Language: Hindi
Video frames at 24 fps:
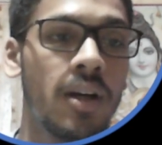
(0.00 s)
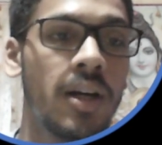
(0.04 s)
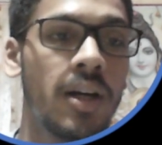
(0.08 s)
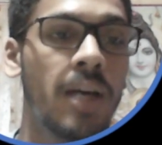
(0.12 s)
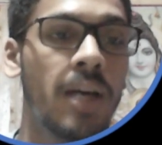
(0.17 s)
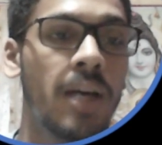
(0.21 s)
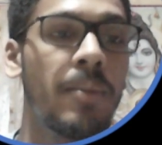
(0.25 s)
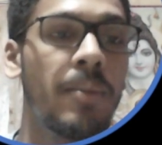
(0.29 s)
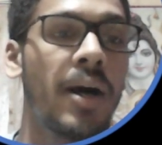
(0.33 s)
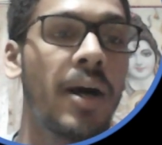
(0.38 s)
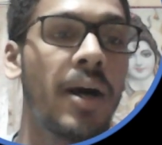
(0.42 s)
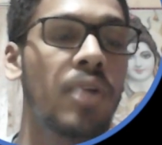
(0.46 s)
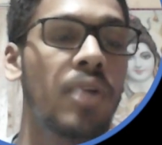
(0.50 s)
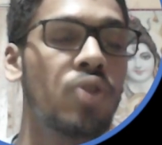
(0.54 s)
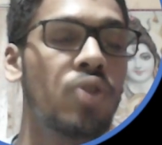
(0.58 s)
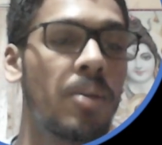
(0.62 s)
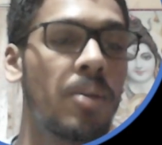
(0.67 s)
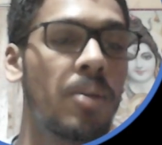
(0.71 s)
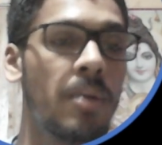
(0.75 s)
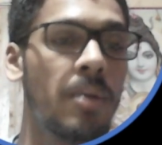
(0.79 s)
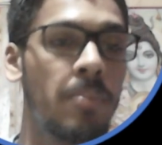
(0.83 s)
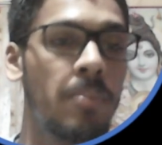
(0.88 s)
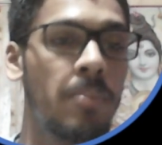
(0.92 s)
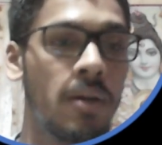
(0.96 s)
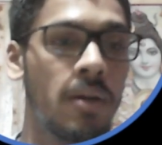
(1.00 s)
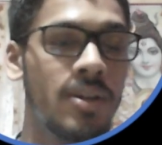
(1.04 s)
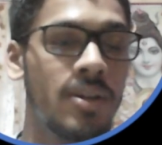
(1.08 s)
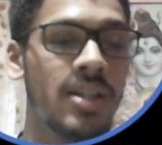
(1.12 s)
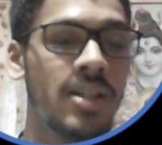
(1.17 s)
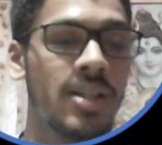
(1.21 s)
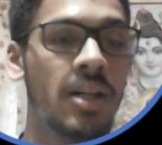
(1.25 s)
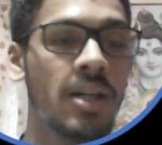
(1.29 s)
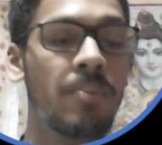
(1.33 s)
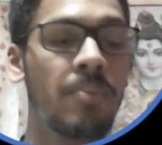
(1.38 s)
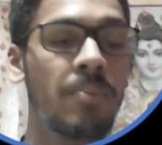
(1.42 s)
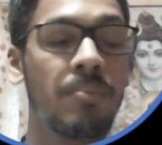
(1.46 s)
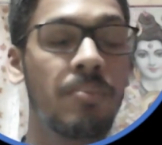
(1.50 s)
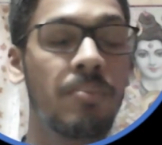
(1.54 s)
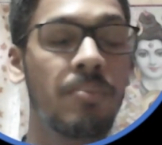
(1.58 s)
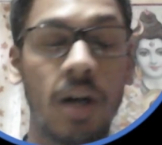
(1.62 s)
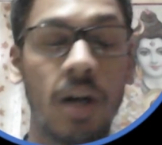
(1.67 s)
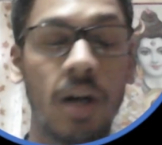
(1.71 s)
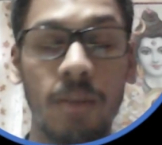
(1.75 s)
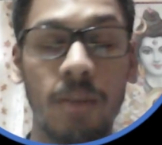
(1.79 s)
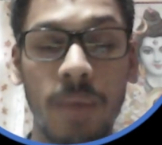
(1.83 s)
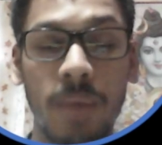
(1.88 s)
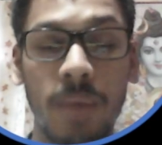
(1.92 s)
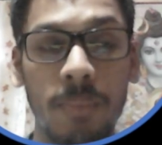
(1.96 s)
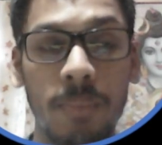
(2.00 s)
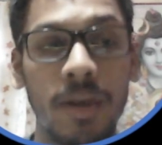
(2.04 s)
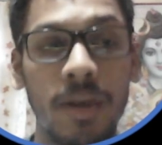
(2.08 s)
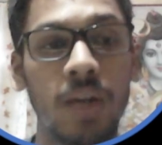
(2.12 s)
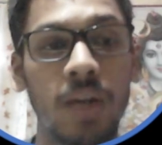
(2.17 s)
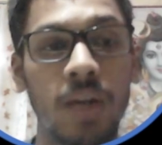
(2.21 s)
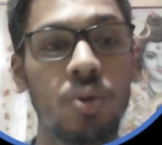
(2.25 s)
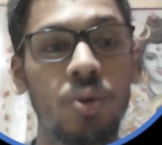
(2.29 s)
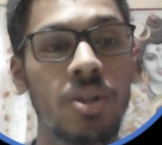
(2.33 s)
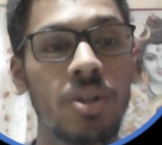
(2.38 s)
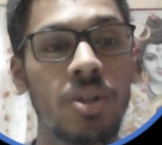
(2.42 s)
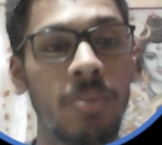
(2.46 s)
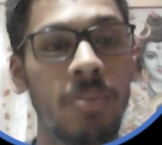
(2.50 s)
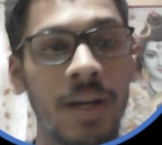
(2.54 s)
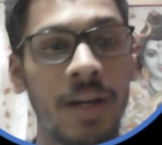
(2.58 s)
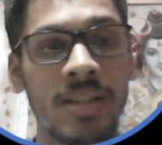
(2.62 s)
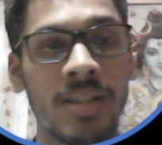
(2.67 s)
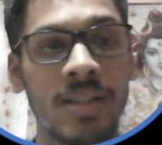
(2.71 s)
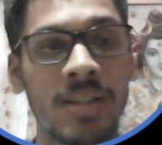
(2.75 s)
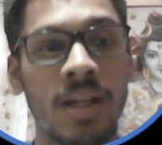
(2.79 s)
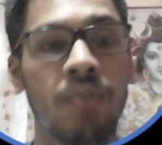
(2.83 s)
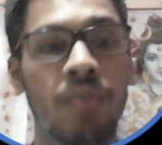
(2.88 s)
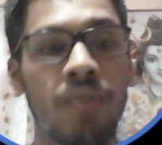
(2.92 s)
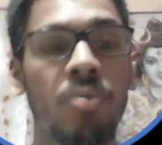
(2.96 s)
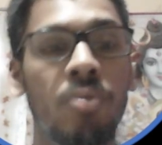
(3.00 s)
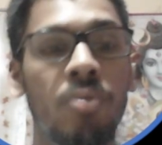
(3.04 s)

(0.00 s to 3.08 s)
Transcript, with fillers: ठीक है बाकी जो आपके प्रीवियस ईयर का पेपर है दो का वो भी